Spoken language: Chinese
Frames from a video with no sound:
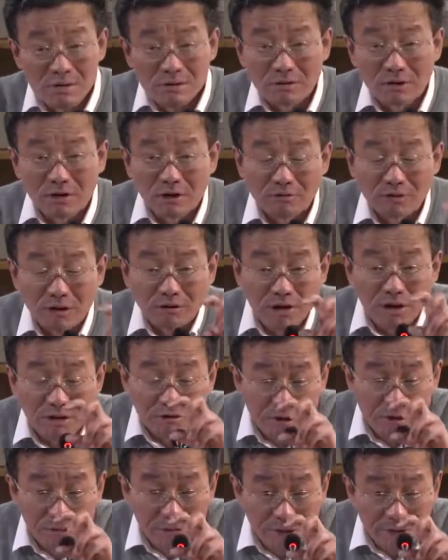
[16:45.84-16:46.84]
到了封建
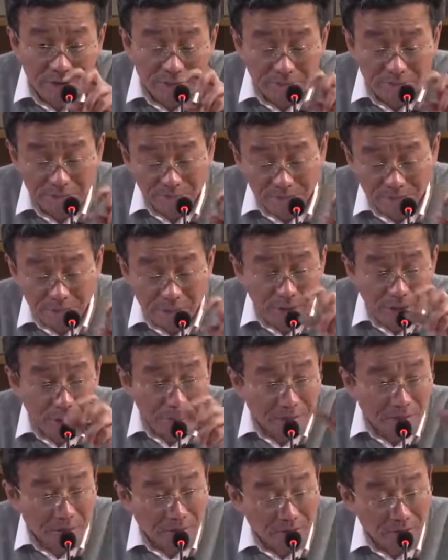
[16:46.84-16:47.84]
社会，那么要
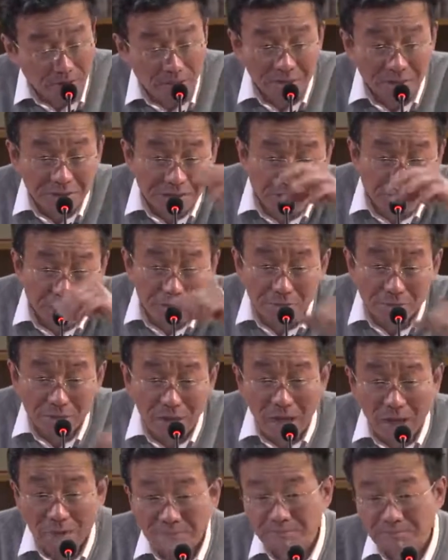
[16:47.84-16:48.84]
比奴隶制进步
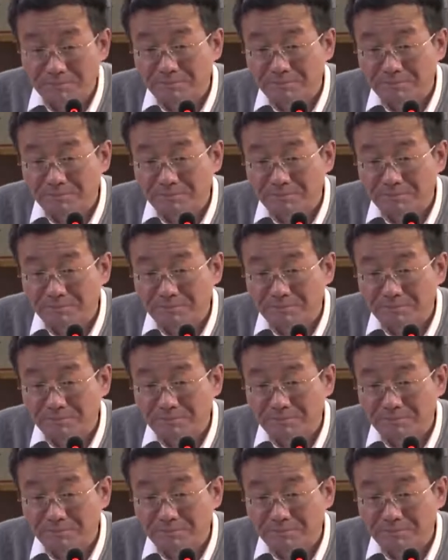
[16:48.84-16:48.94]
了，